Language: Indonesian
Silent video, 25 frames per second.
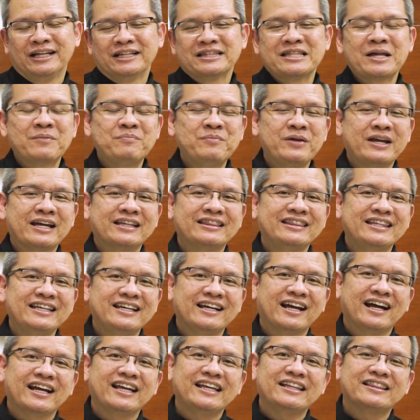Tapi
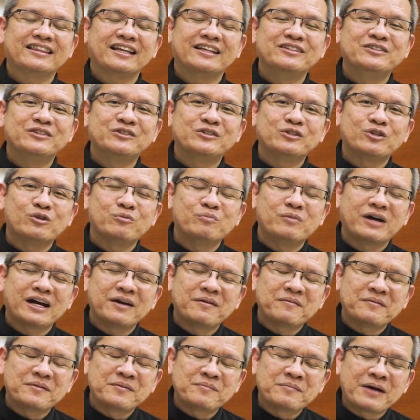ketika kita justru
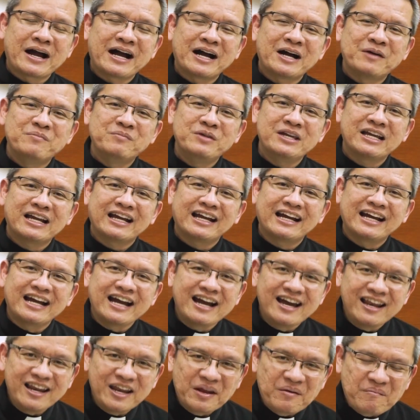memahami
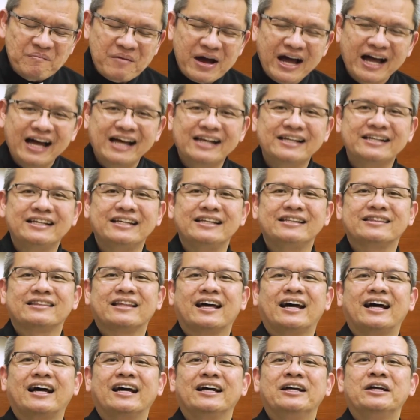kelemahan
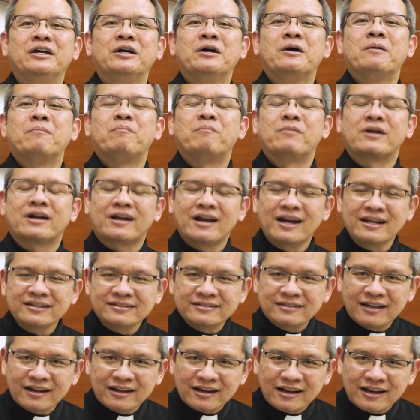kita,
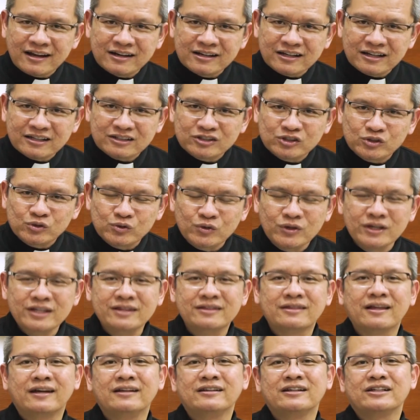merasakan
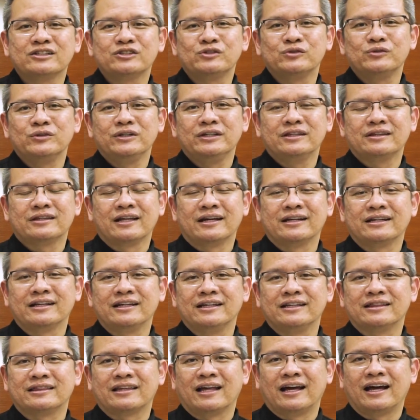kesulitan-kesulitan
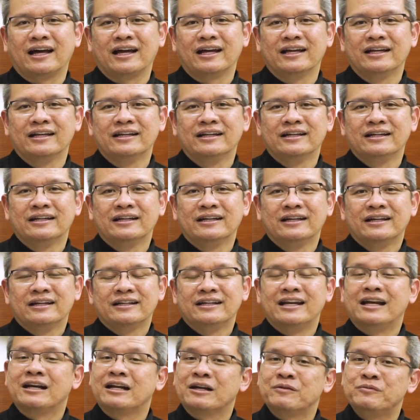kita,
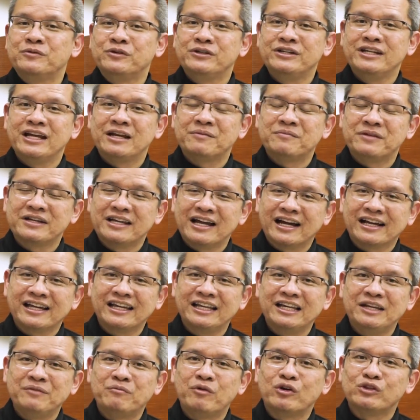dan kemudian
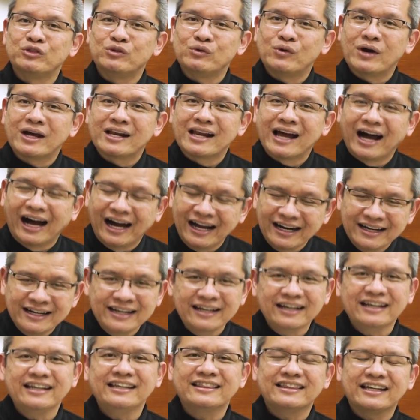meyakini bahwa Tuhan
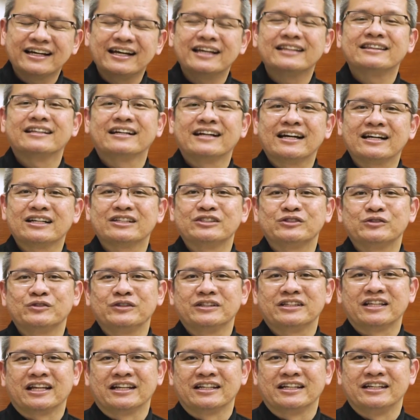hadir di tengah-tengah
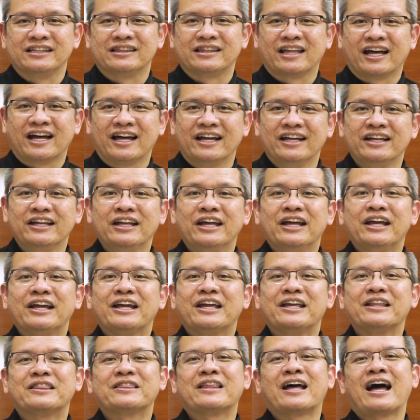kesulitan kita,
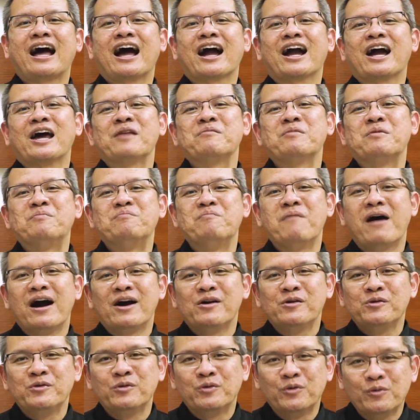kita akan
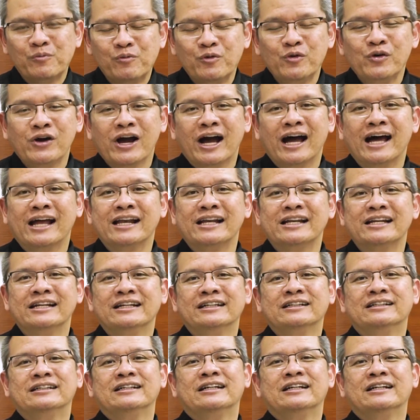membangun hubungan,